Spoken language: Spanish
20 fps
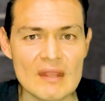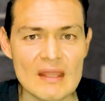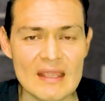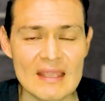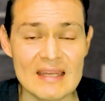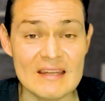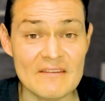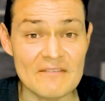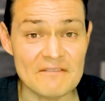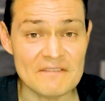
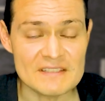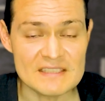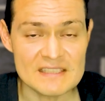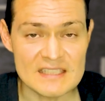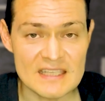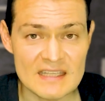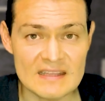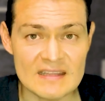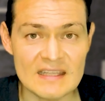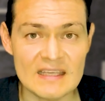
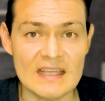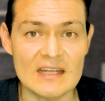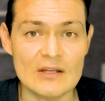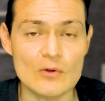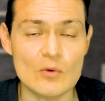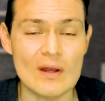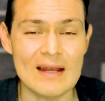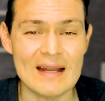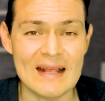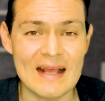ineficiente que
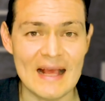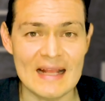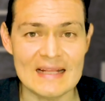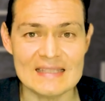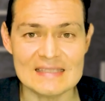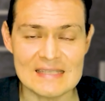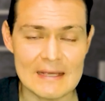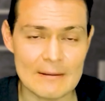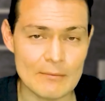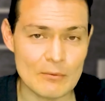no
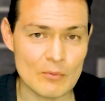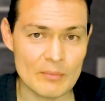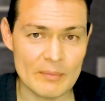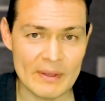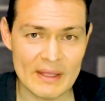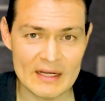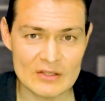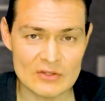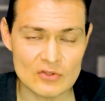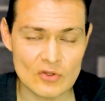alcanza a
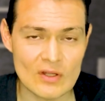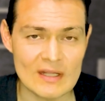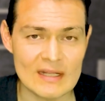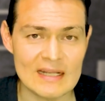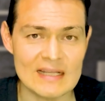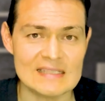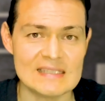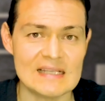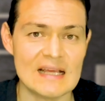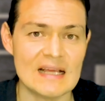bombear toda
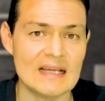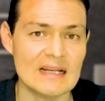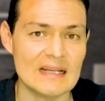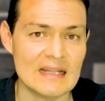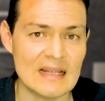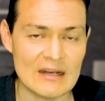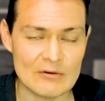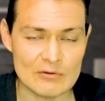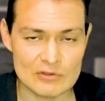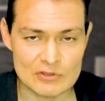la
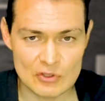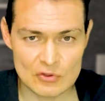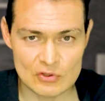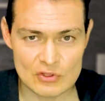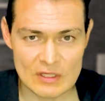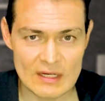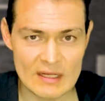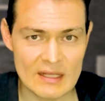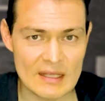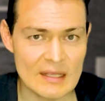sangre a nuestro
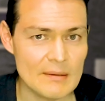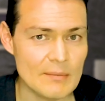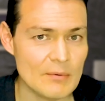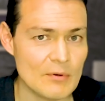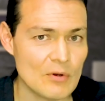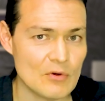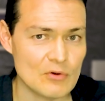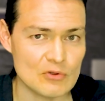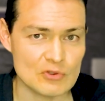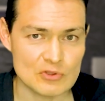
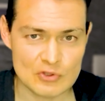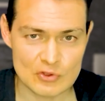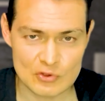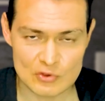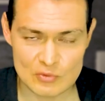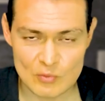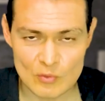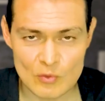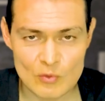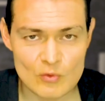cerebro, a
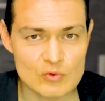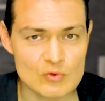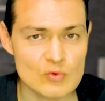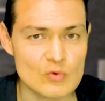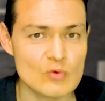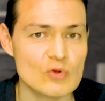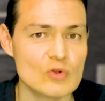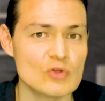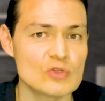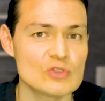nuestros
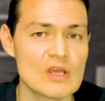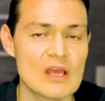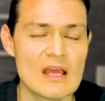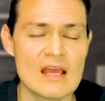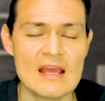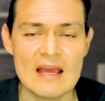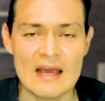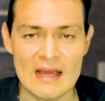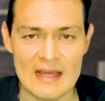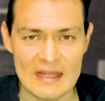músculos,
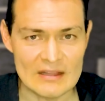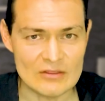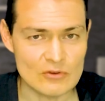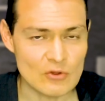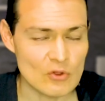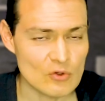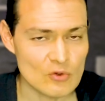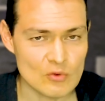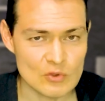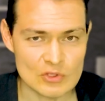a
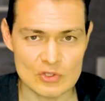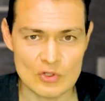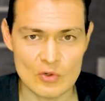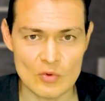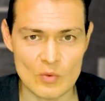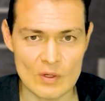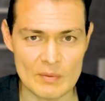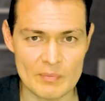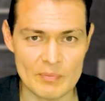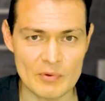todo nuestro
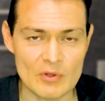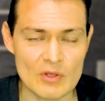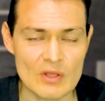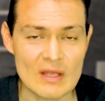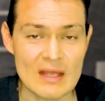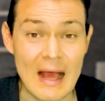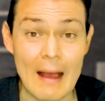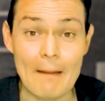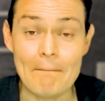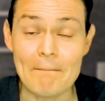cuerpo
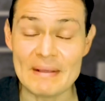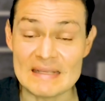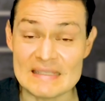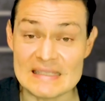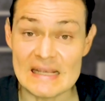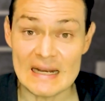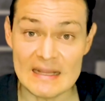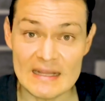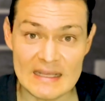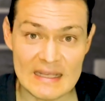a
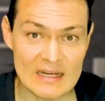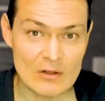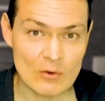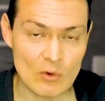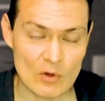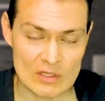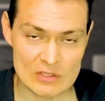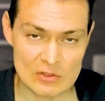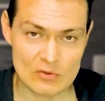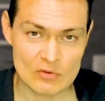pesar de que el
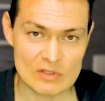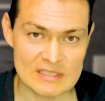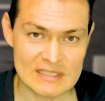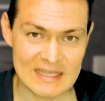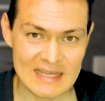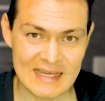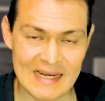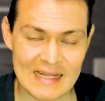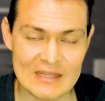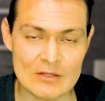corazón
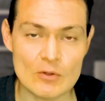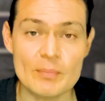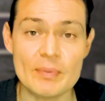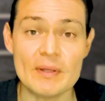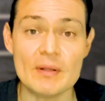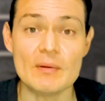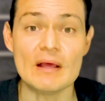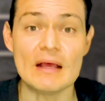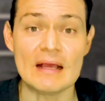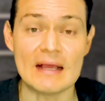está grande,
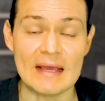pero,